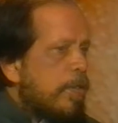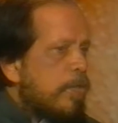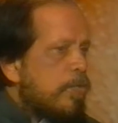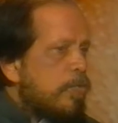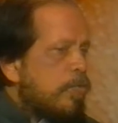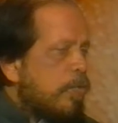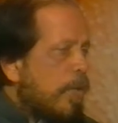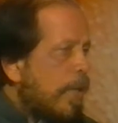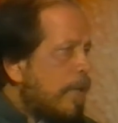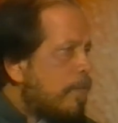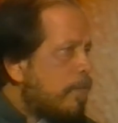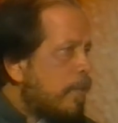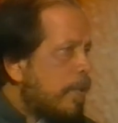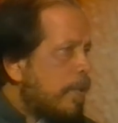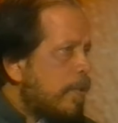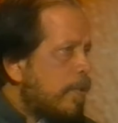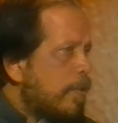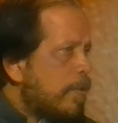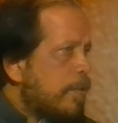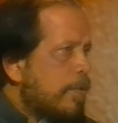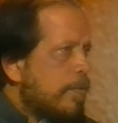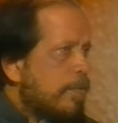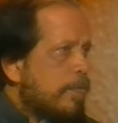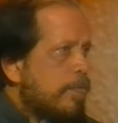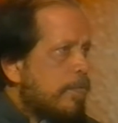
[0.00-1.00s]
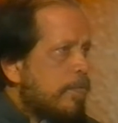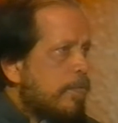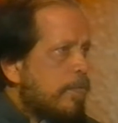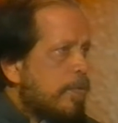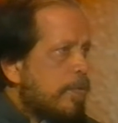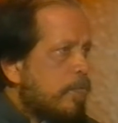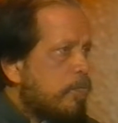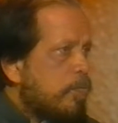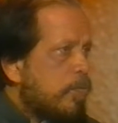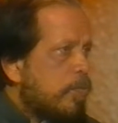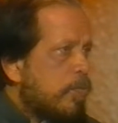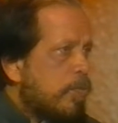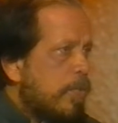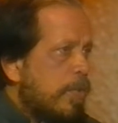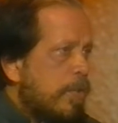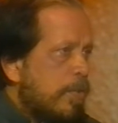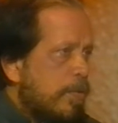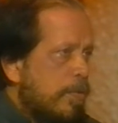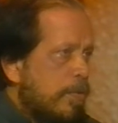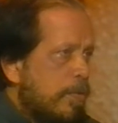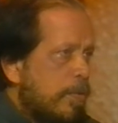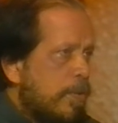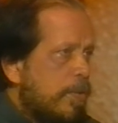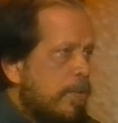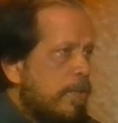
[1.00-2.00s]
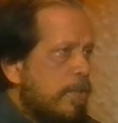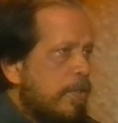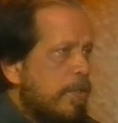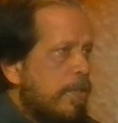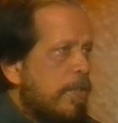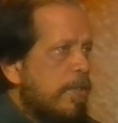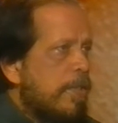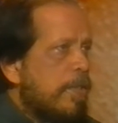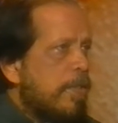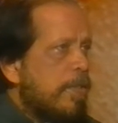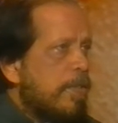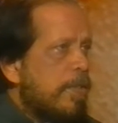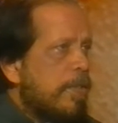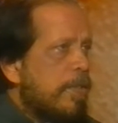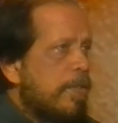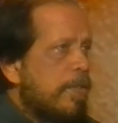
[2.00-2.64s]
Ah, su alma. Su alma. Sí.